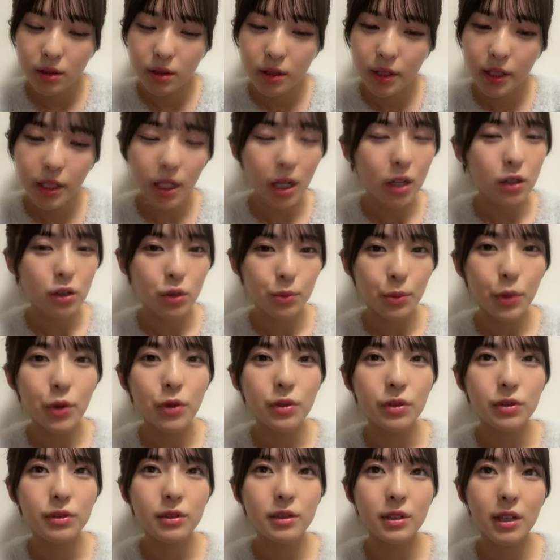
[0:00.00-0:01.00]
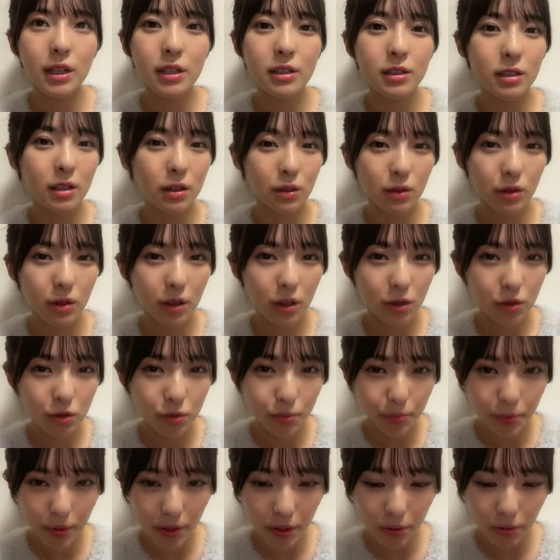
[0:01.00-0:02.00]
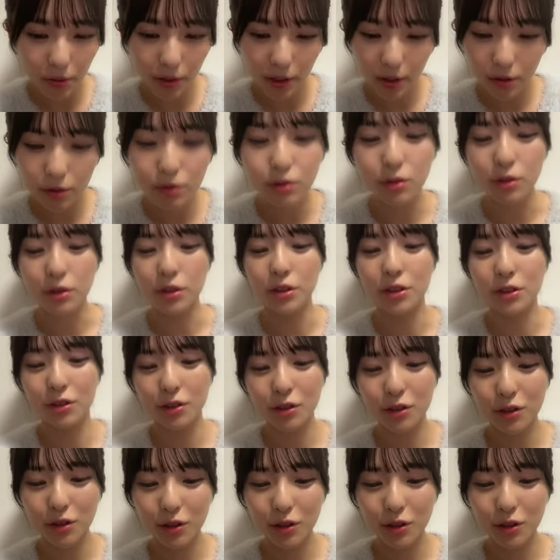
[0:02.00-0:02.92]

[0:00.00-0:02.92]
企画も出したのでコスプレをやるという